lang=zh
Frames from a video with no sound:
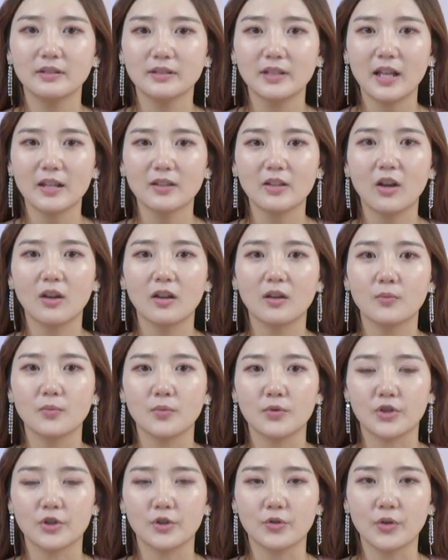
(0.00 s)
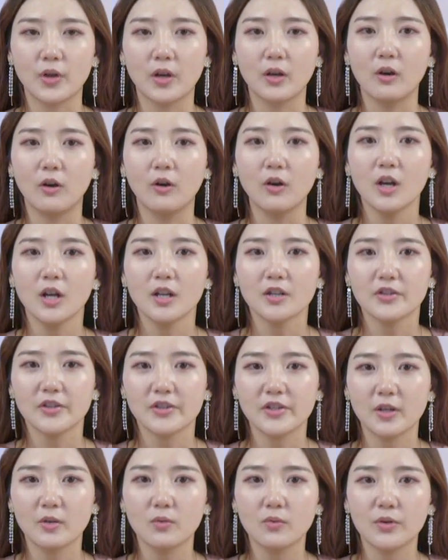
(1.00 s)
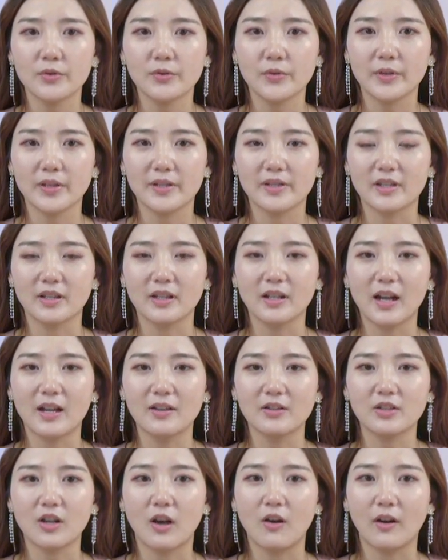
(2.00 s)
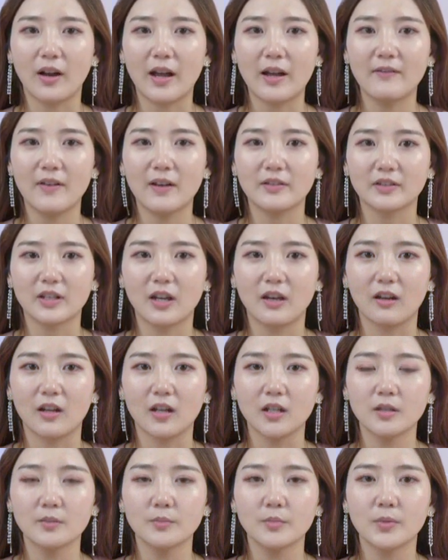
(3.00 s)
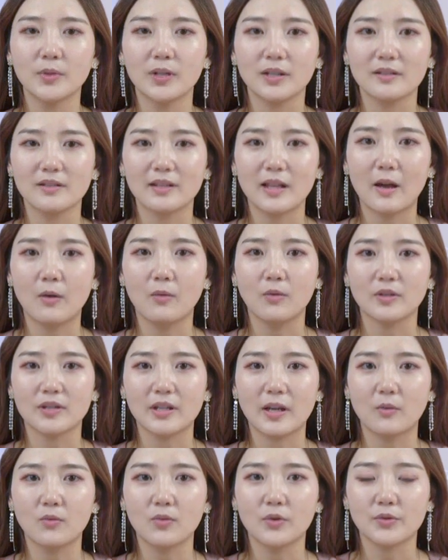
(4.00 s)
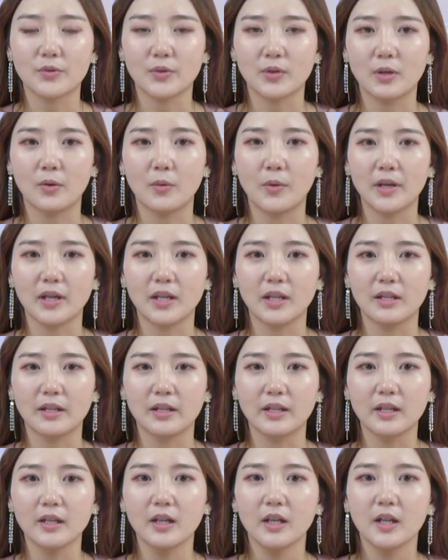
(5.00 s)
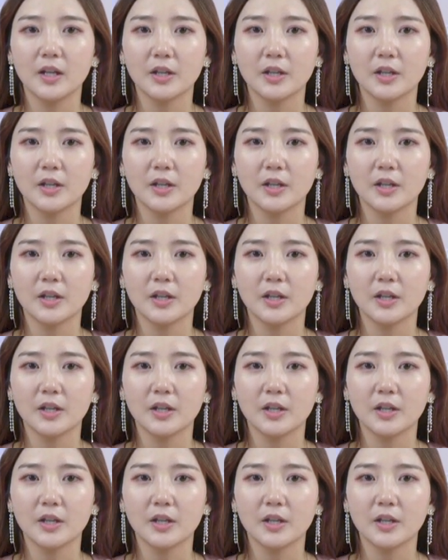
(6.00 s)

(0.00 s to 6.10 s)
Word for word: 但到了五十岁后，这些过去的情感早该忘掉了，不能再活在过去的回忆里，